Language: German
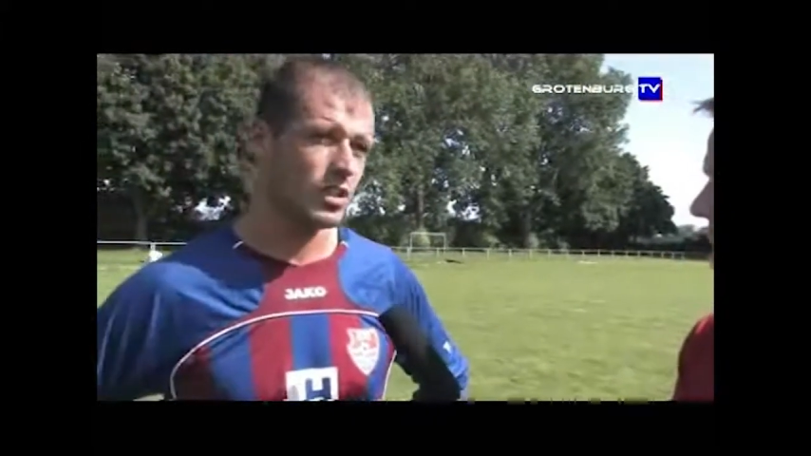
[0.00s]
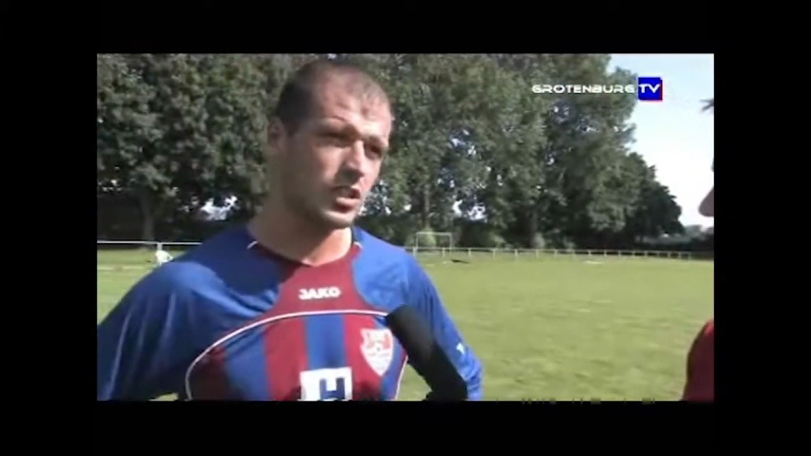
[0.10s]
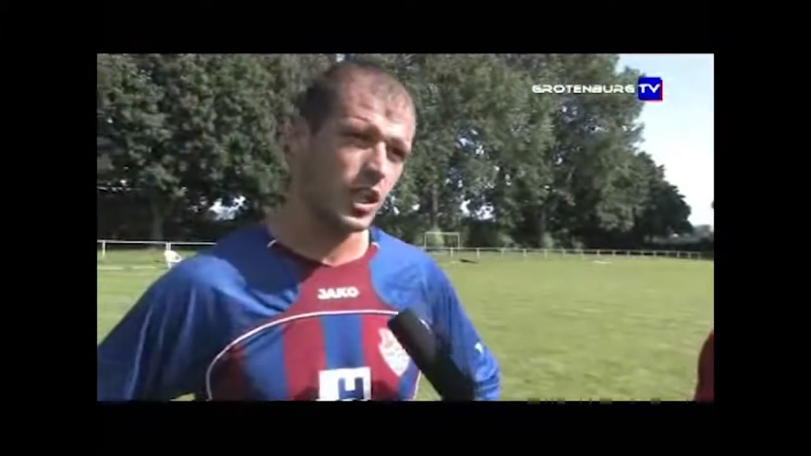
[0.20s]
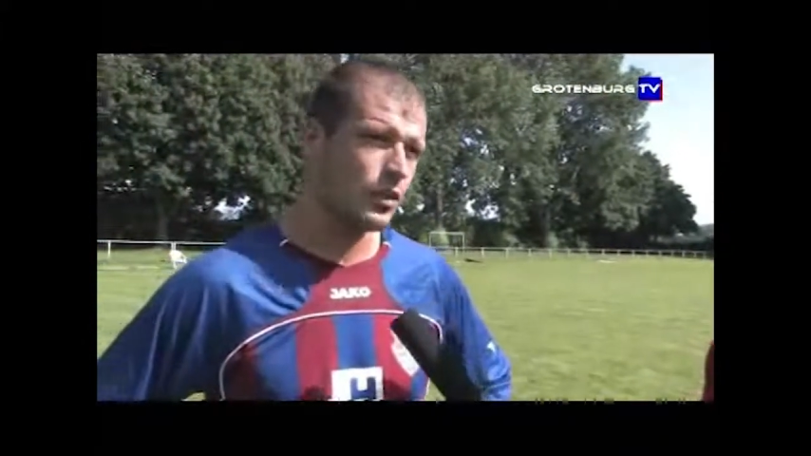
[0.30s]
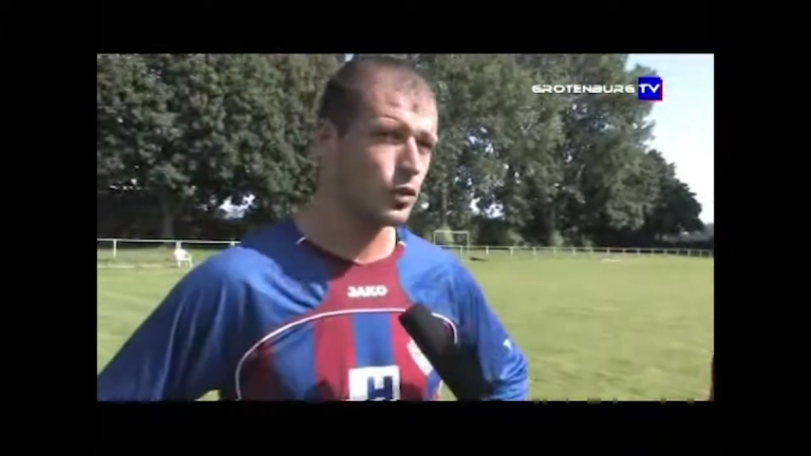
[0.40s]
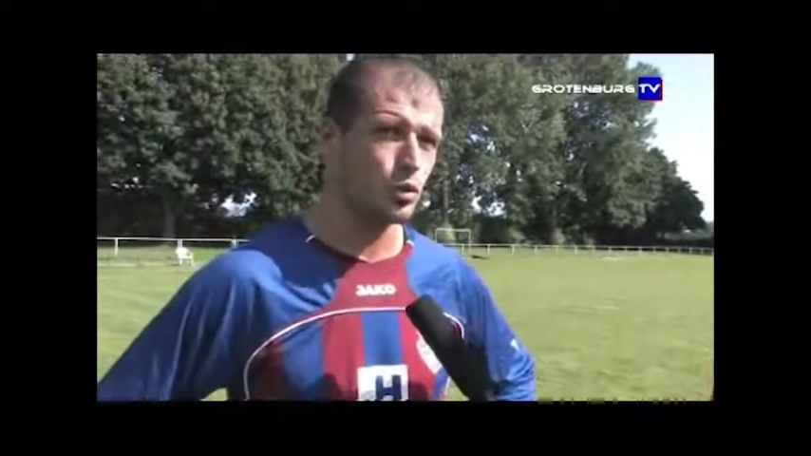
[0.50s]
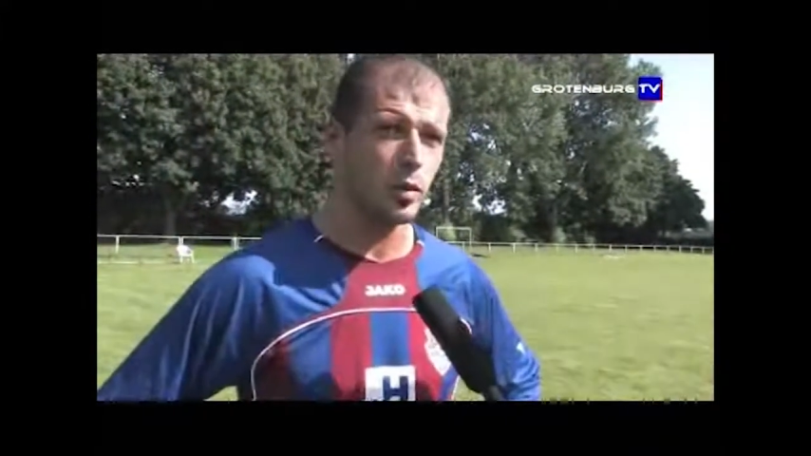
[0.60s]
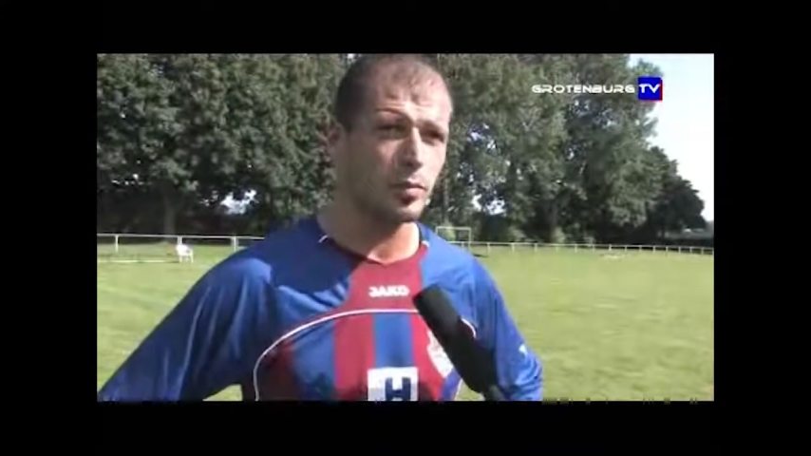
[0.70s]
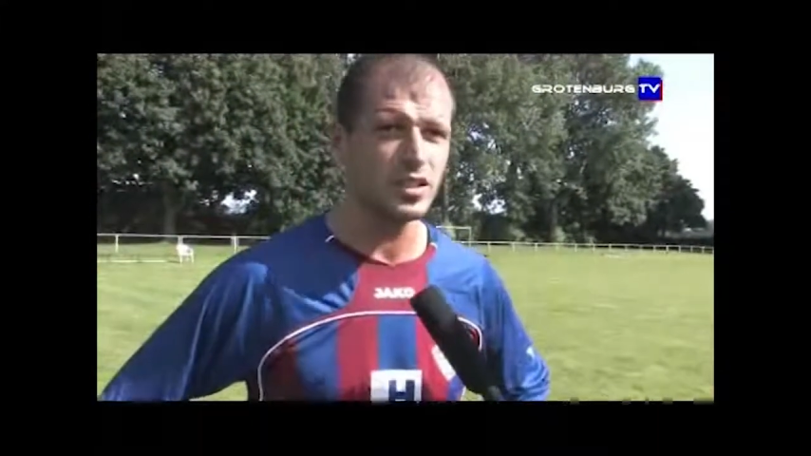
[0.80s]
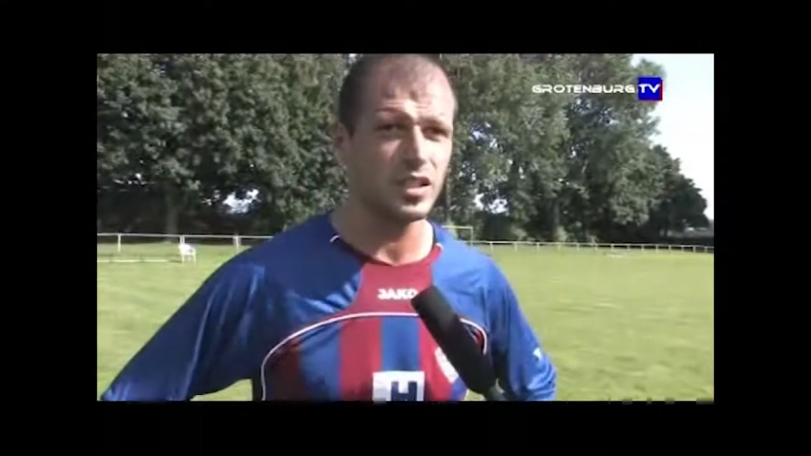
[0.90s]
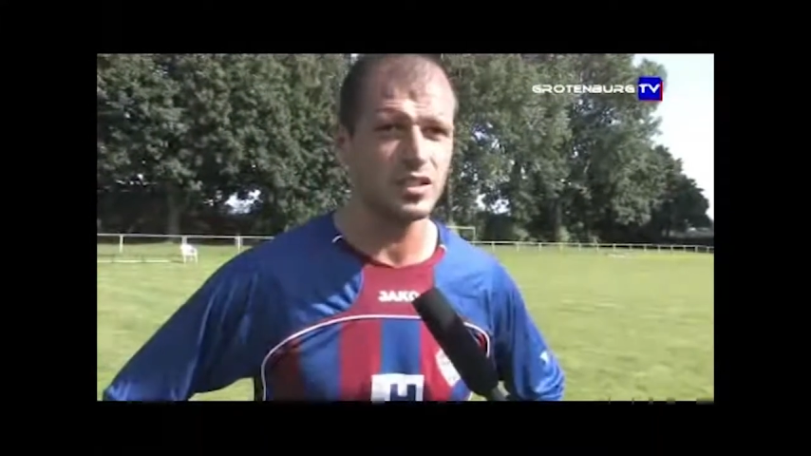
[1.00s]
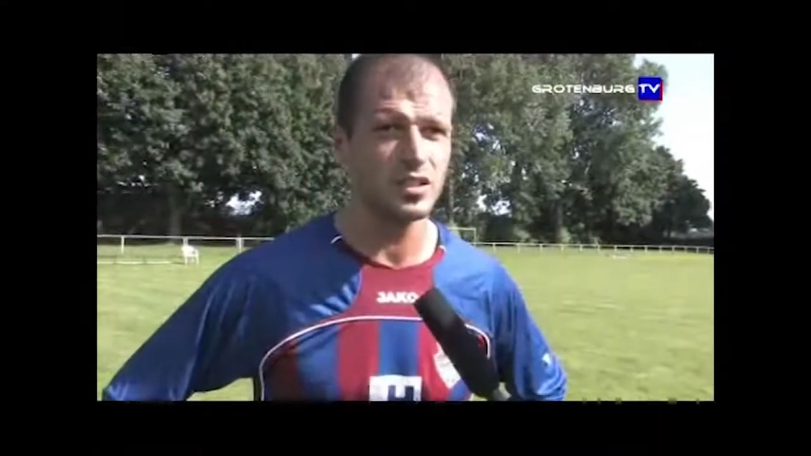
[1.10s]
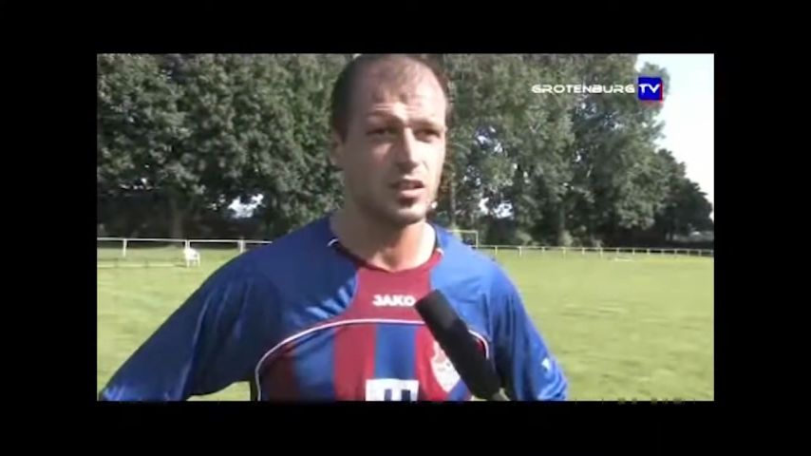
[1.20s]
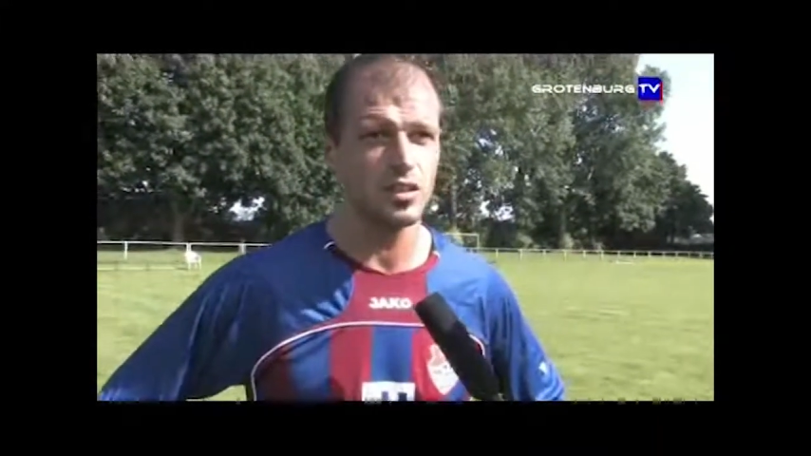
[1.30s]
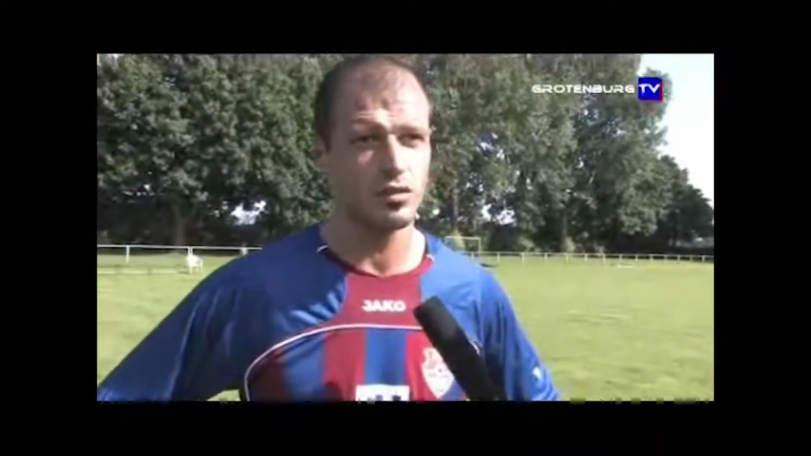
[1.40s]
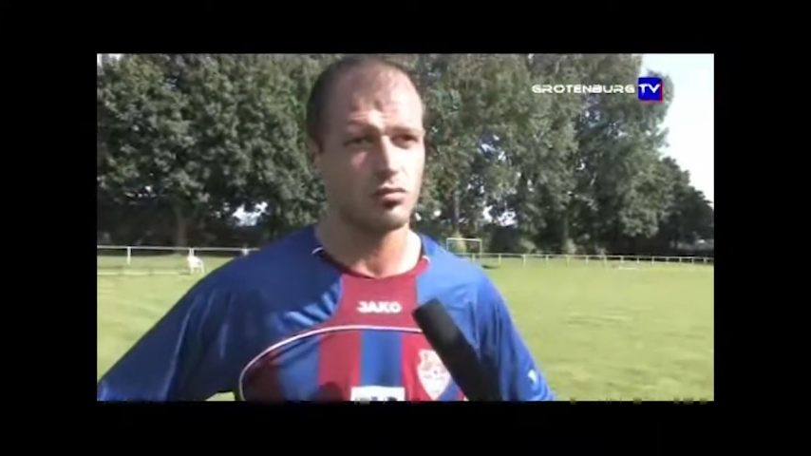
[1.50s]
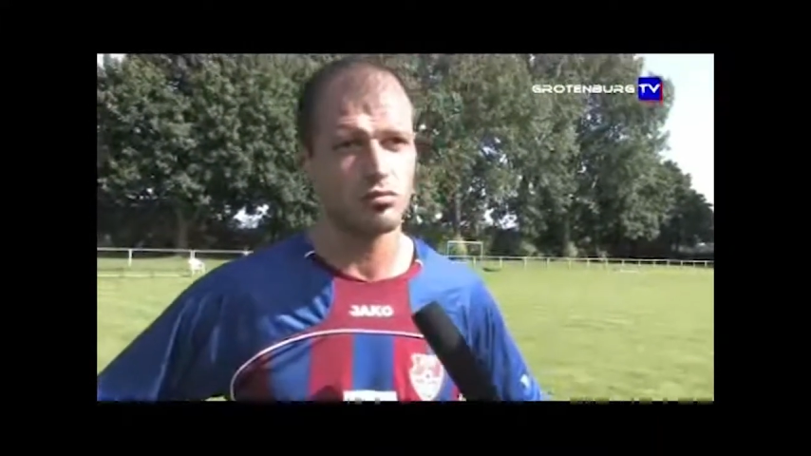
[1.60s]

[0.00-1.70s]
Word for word: Das Training war super bis jetzt. Äh,